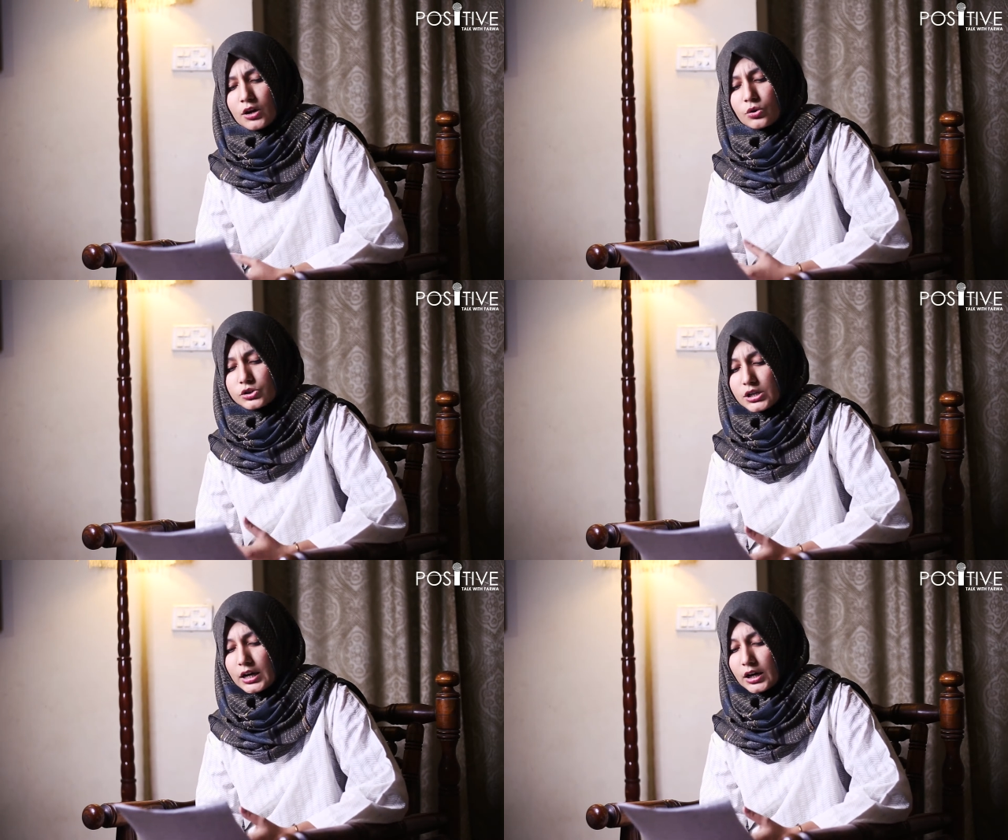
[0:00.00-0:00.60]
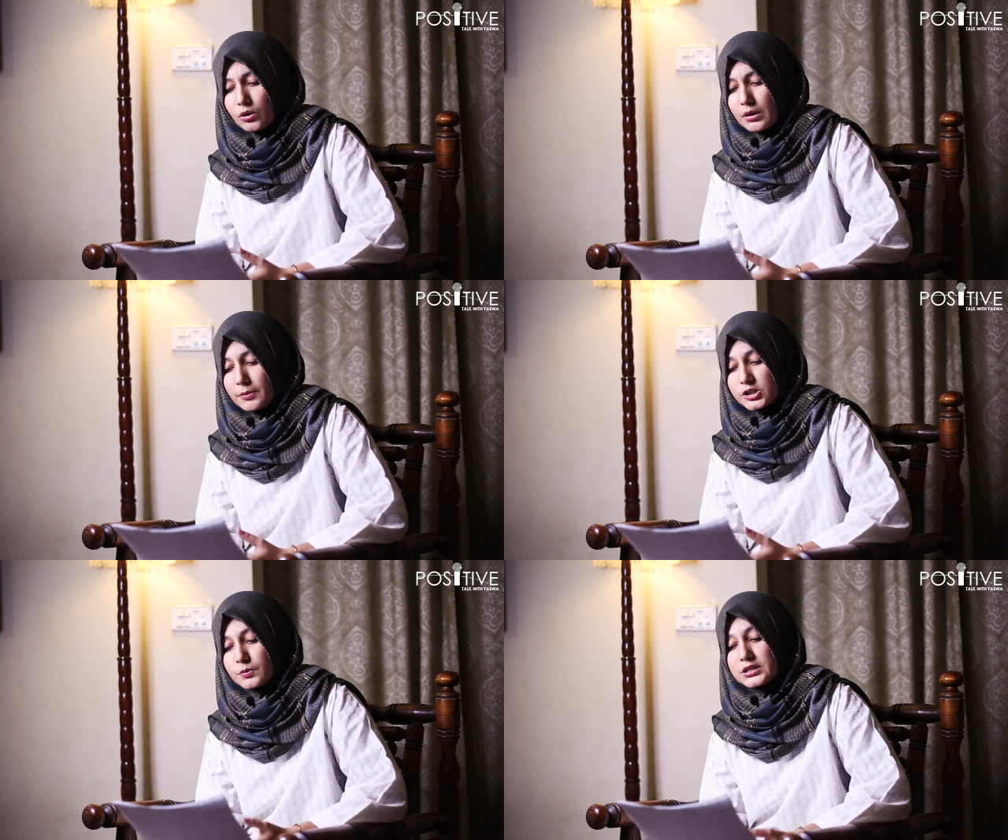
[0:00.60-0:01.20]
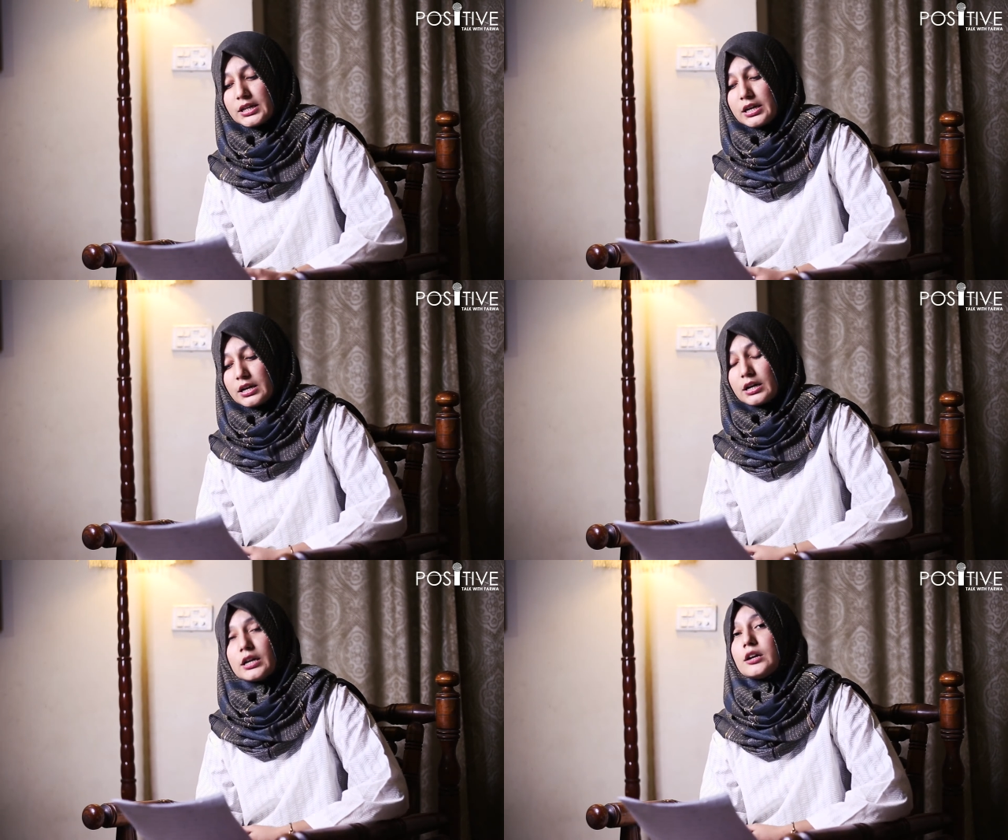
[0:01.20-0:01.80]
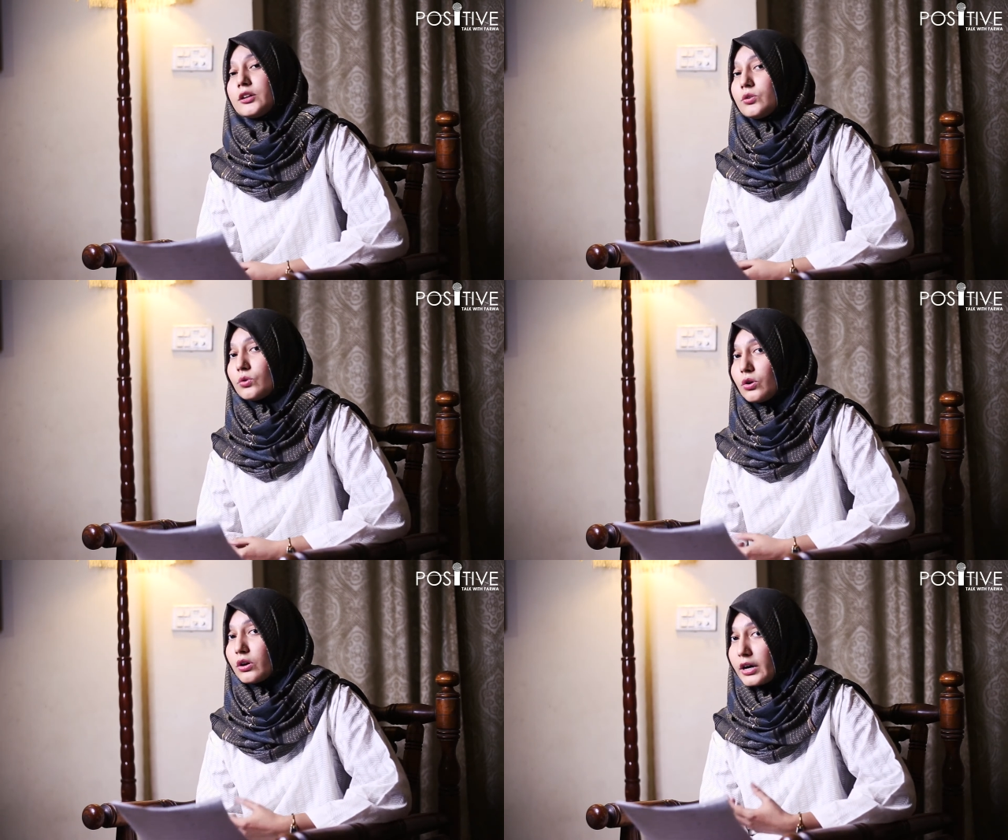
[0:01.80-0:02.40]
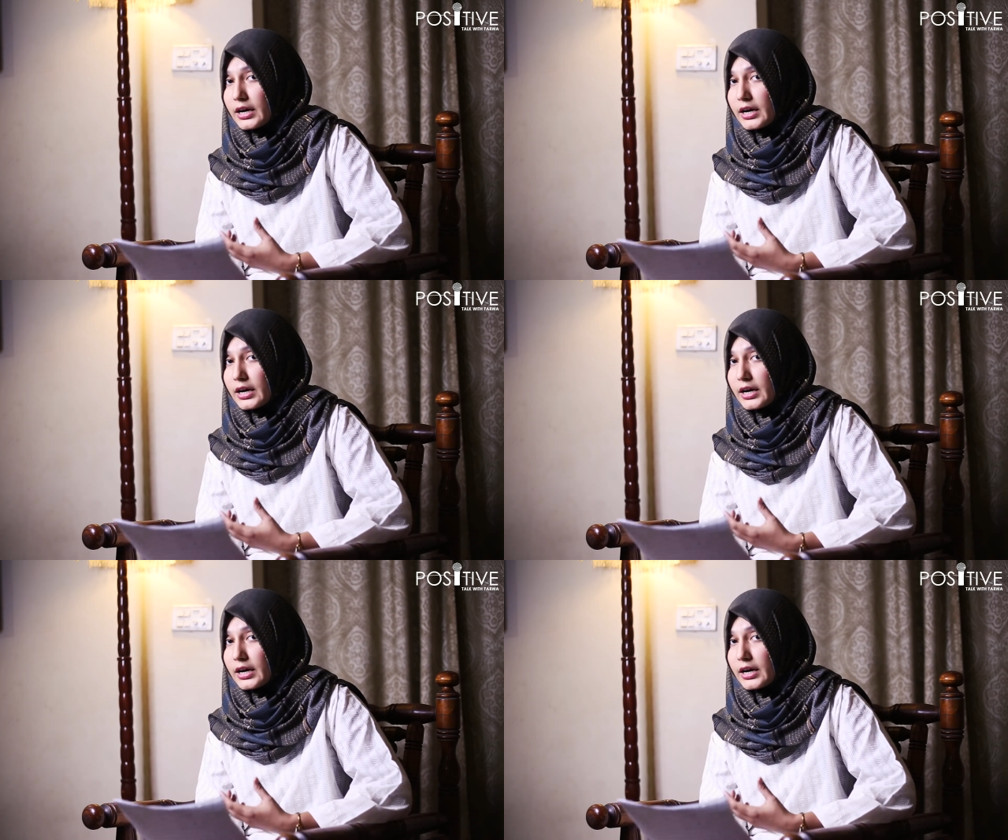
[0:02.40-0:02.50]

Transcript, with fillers: कुछ घरानों में बचपन से ही घर की लड़कियों को